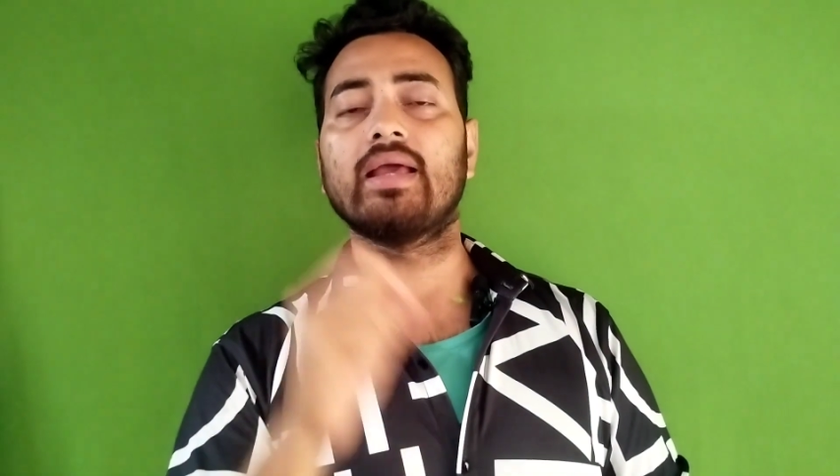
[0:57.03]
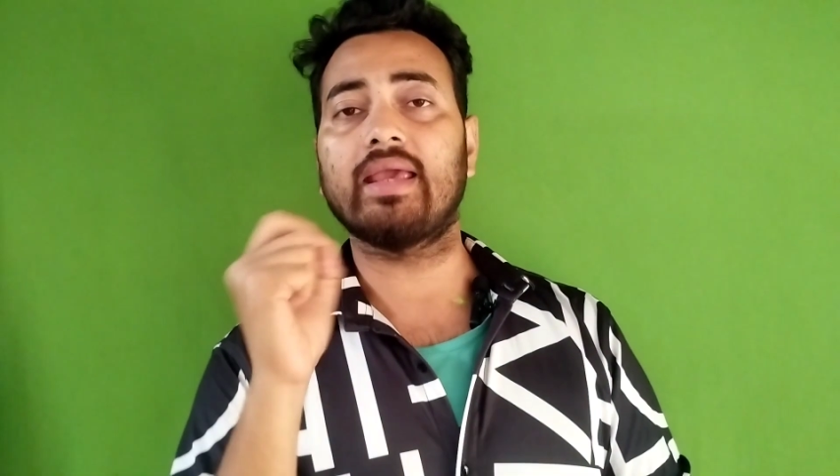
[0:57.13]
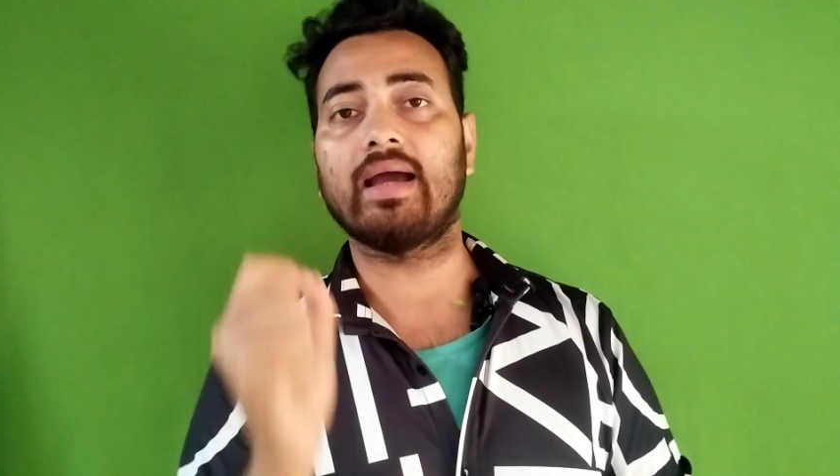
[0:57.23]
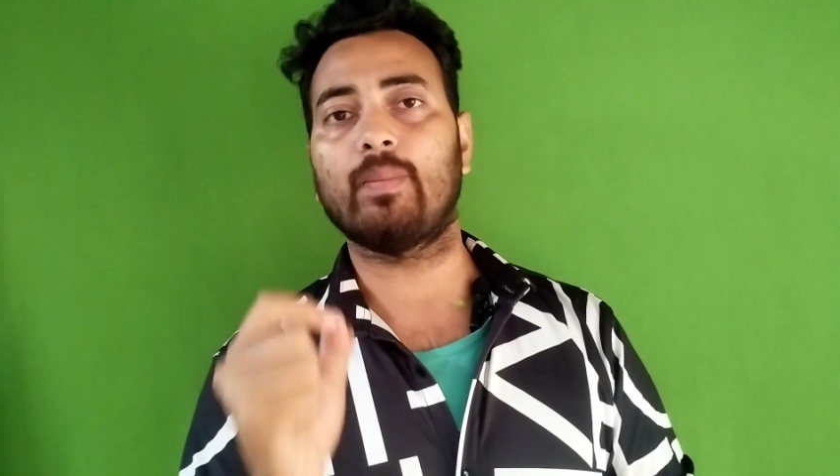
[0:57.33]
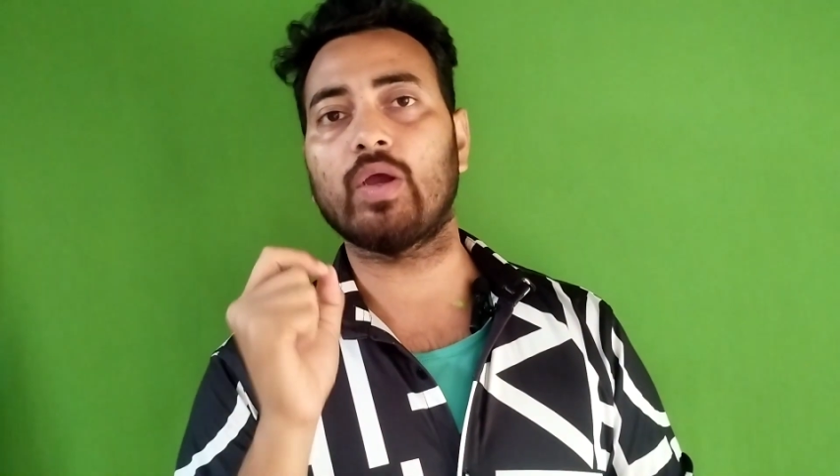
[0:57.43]

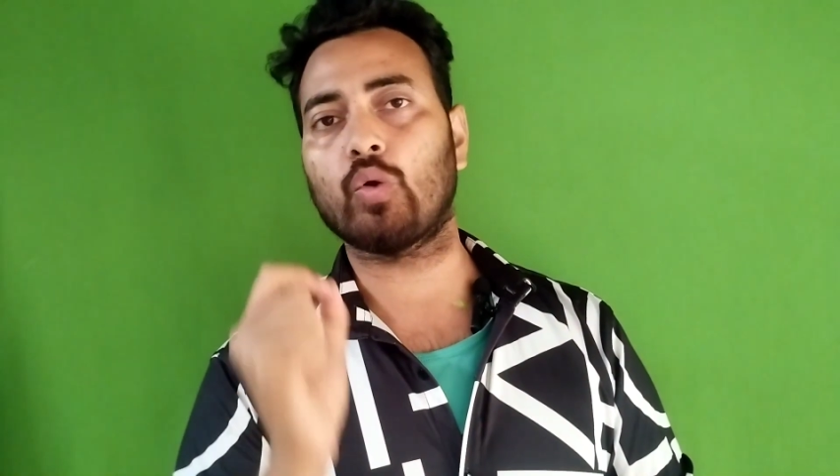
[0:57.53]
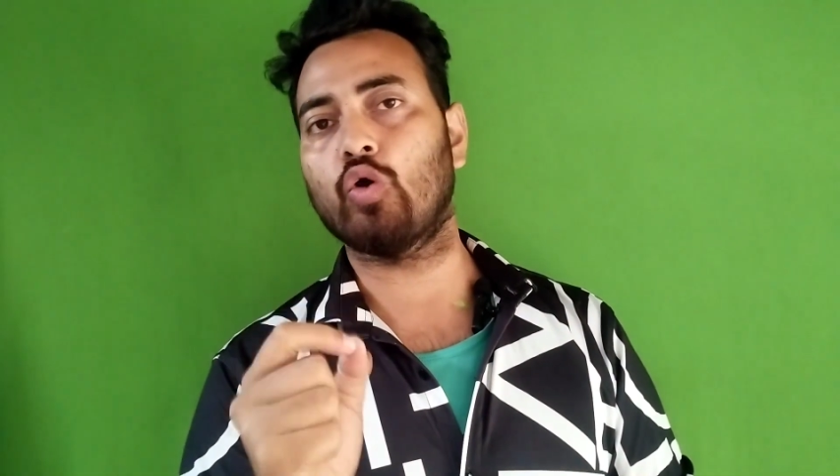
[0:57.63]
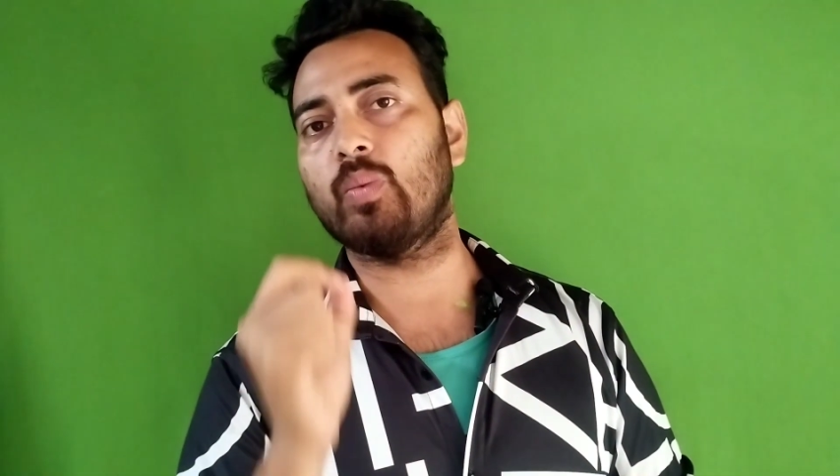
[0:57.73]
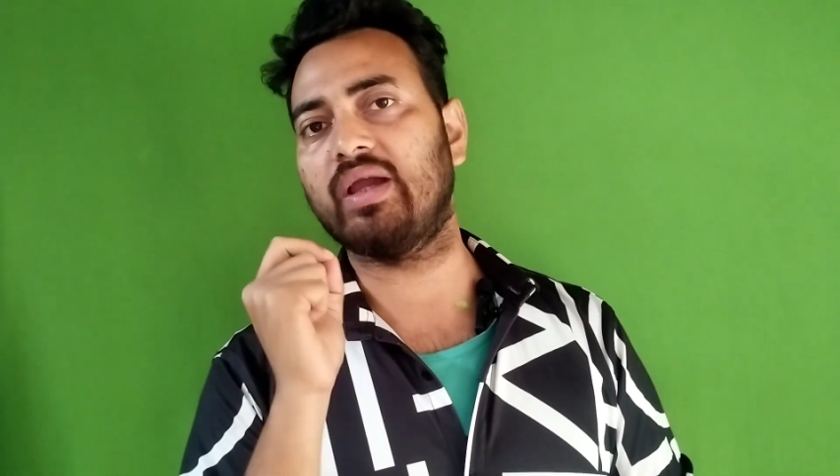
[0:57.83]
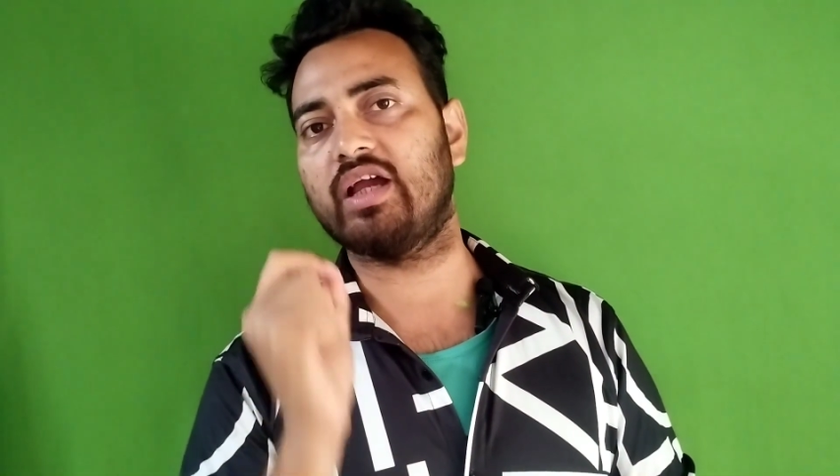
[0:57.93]
कि हमें
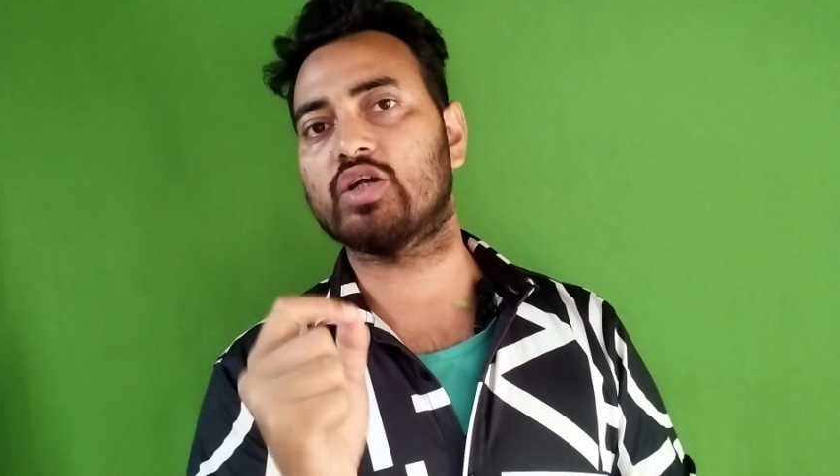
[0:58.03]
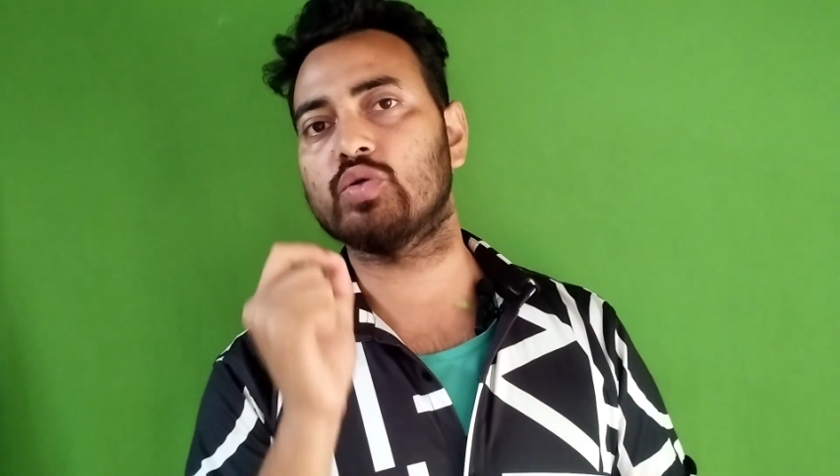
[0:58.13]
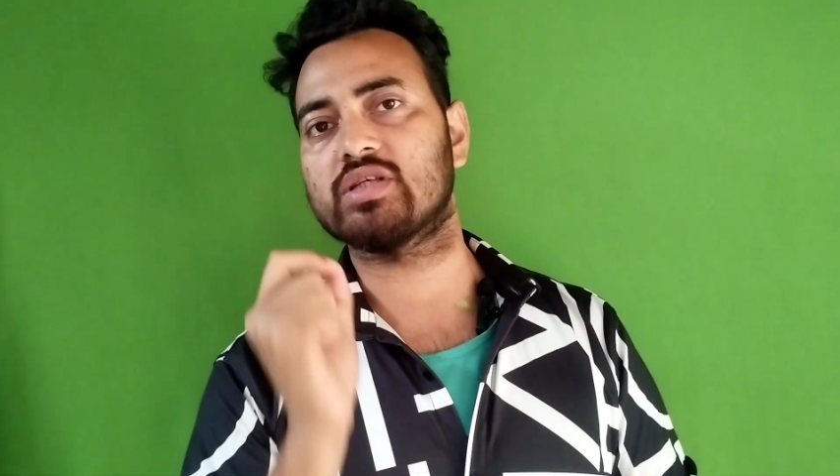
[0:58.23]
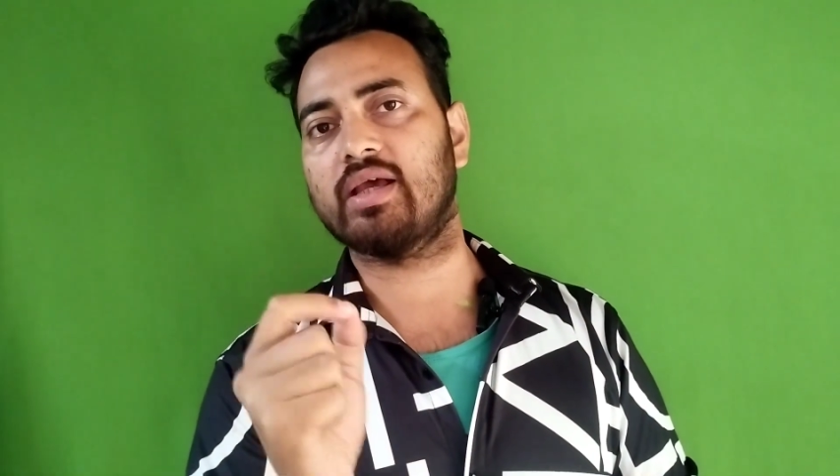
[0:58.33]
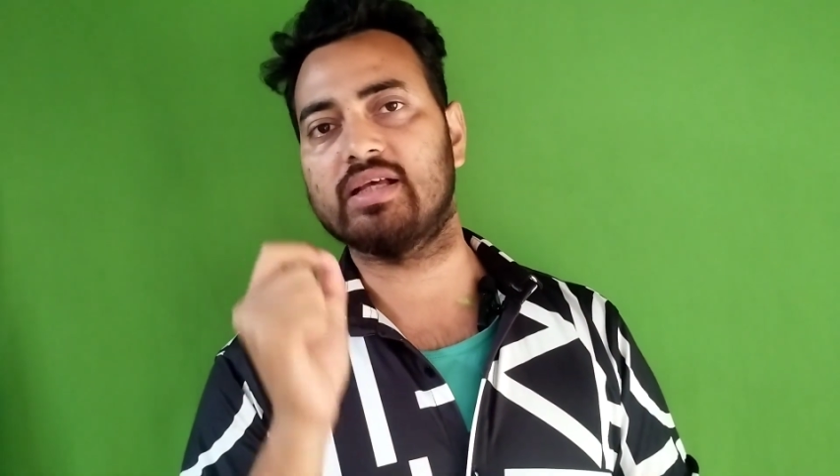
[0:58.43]
कोई भी
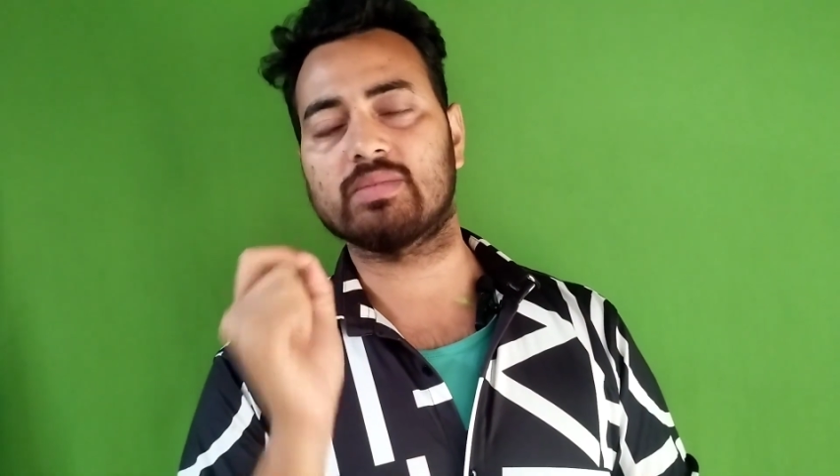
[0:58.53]
एशूज के